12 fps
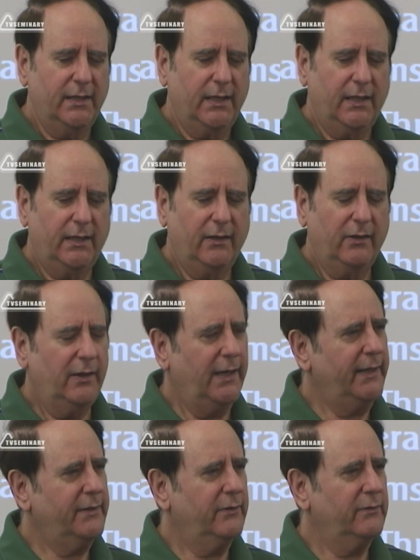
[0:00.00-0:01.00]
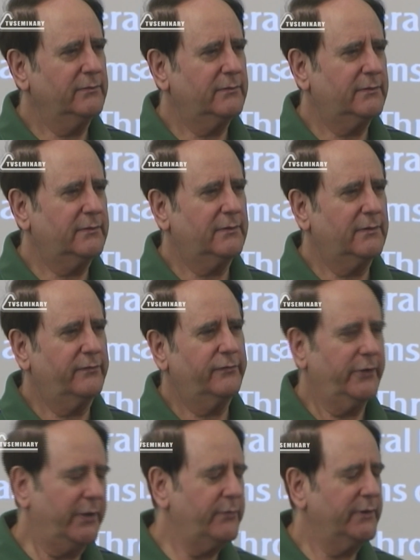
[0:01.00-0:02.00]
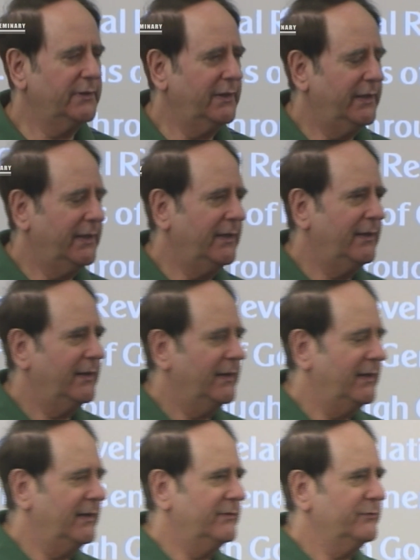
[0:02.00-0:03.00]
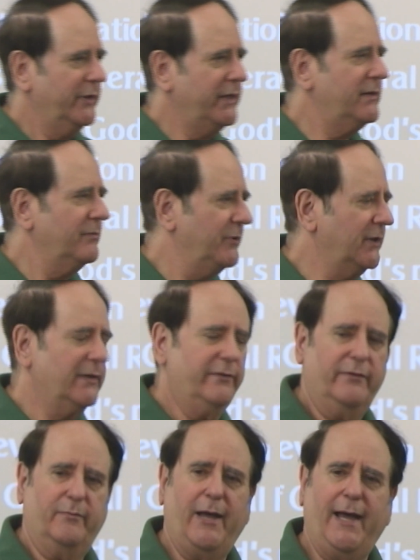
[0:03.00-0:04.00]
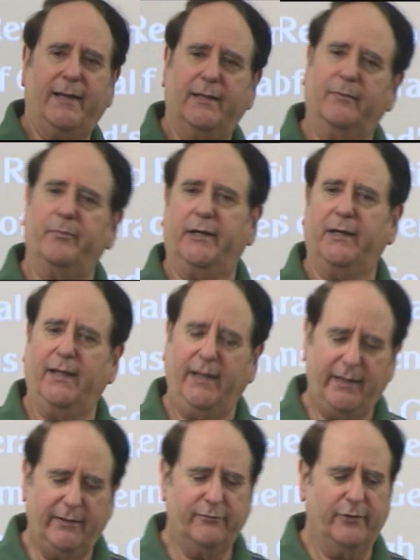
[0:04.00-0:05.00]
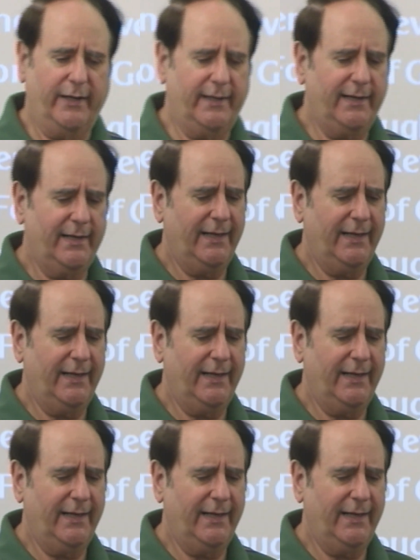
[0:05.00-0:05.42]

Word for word: 我并不经常的读哈巴古书，但我的确读过。